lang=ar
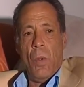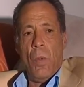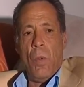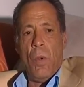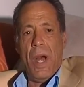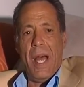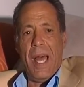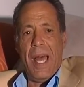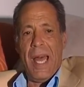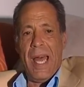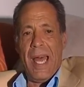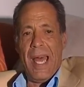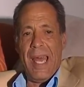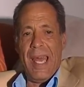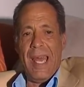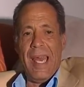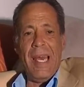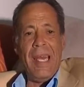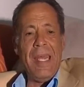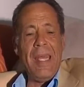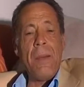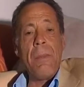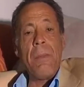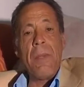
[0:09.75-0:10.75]

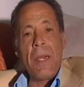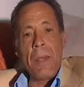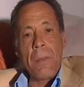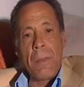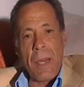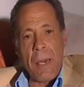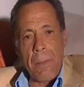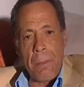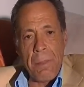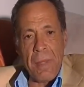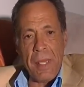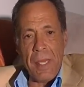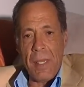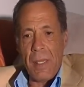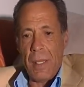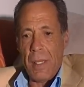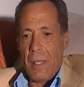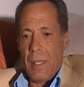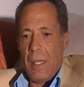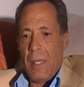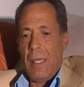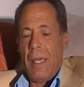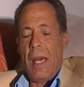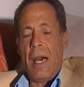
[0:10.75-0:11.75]
واليمن بربي
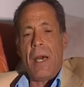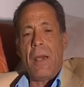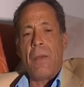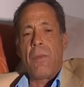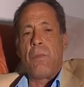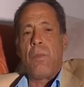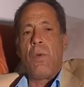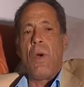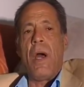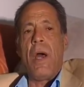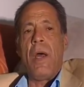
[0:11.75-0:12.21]
يعرف